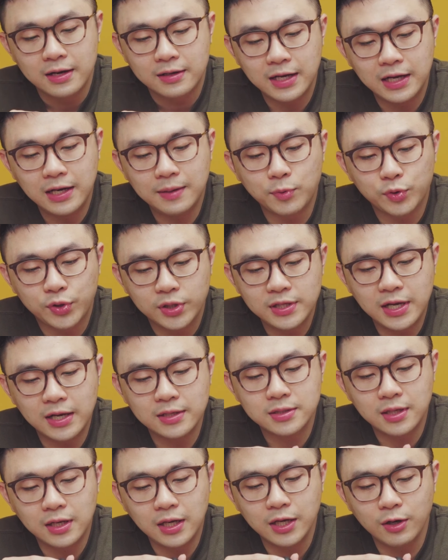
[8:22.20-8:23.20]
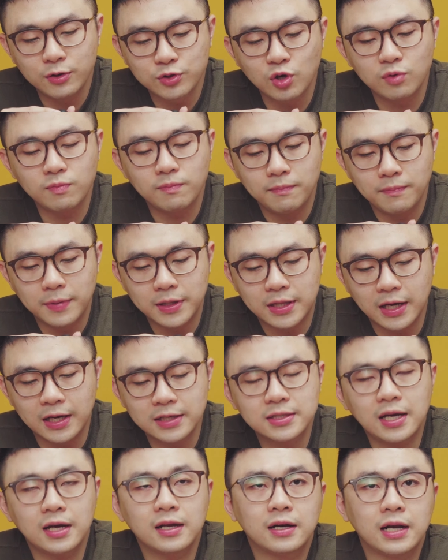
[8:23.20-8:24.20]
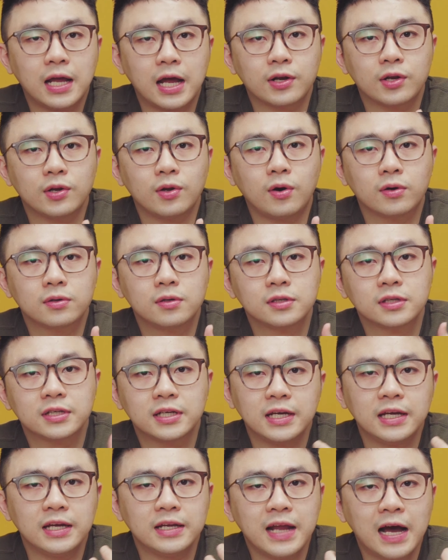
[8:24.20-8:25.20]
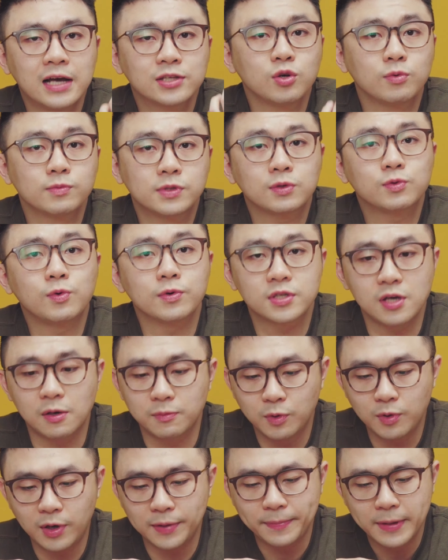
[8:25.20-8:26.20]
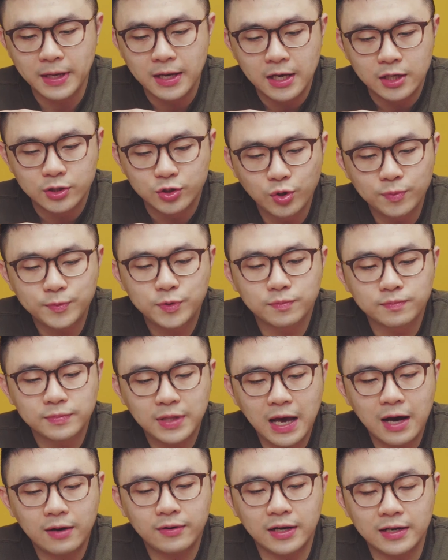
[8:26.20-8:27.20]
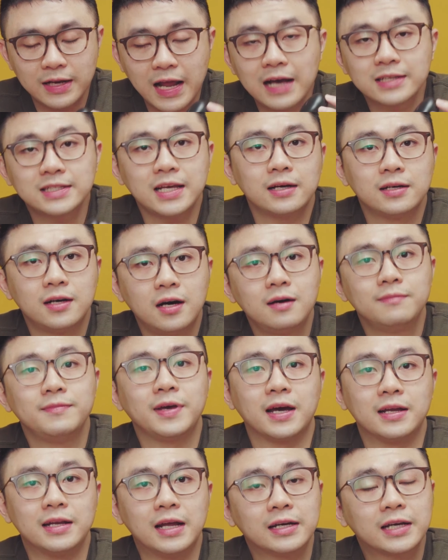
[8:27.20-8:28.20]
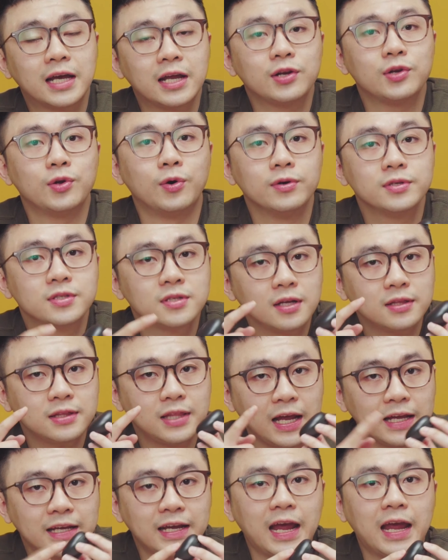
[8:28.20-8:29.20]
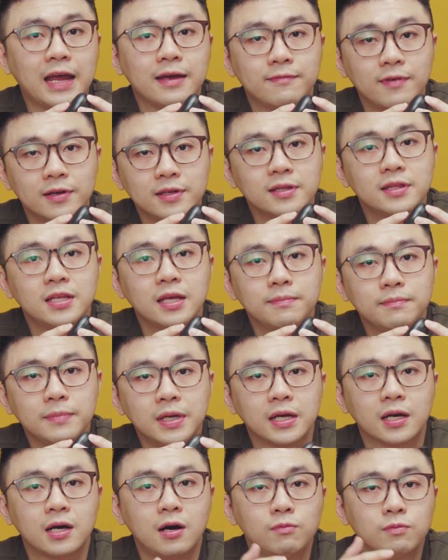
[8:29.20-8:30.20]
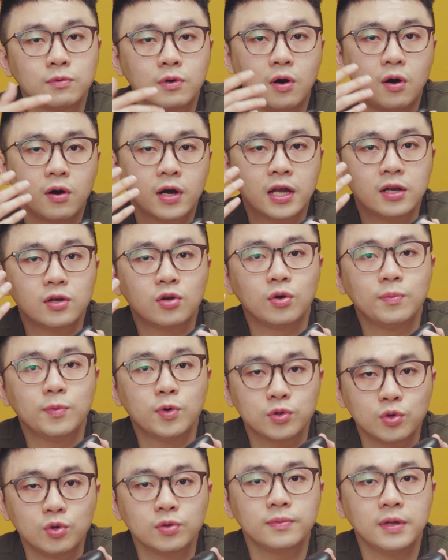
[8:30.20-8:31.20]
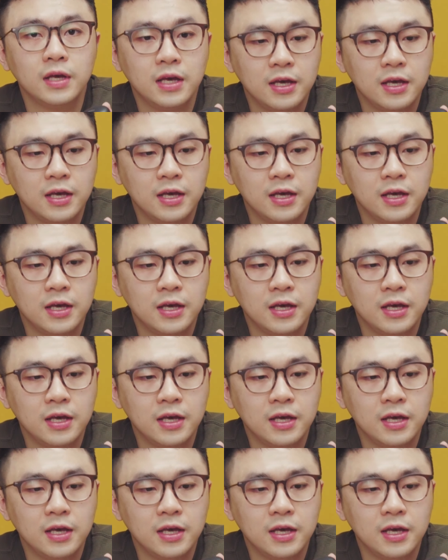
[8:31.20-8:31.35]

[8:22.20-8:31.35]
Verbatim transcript: đây là một tính năng rất là hữu dụng, mình thấy rằng là nó cực kỳ đa dụng trong cuộc sống luôn, giúp chúng ta có thể đa dạng hơn về khả năng kết nối giữa tai nghe với những thiết bị không có kết nối Bluetooth,